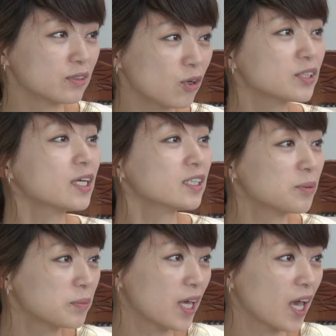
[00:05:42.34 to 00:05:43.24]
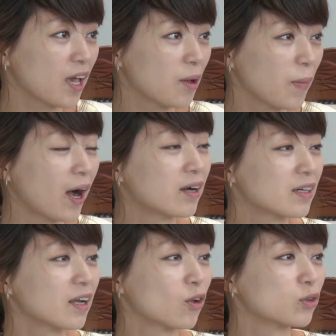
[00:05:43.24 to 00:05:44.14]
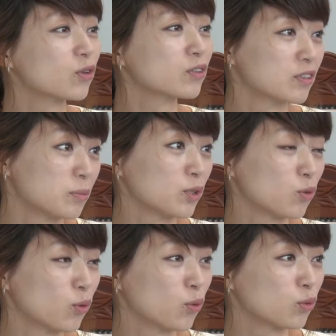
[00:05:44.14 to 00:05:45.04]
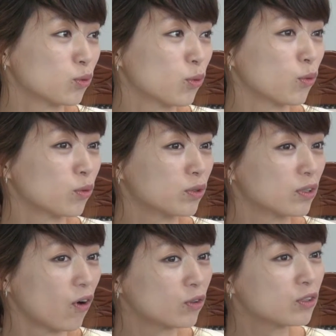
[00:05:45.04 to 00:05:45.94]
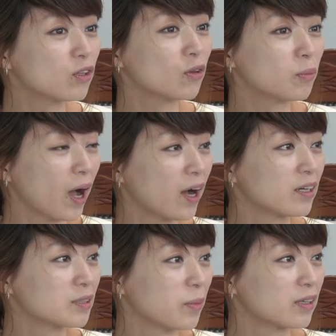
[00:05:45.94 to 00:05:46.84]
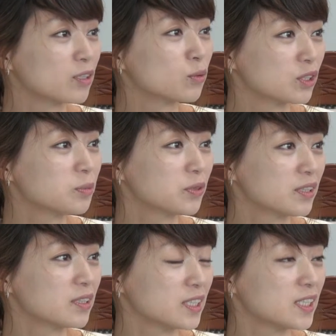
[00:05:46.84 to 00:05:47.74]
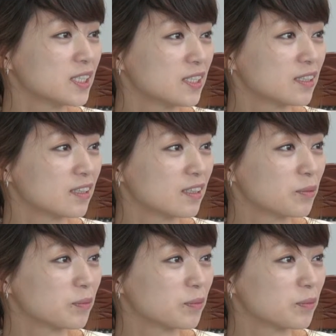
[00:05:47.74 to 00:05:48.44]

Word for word: 청장님께 마을이란 어떤 의미고 또 어떤 마을을 만들고 싶으신지.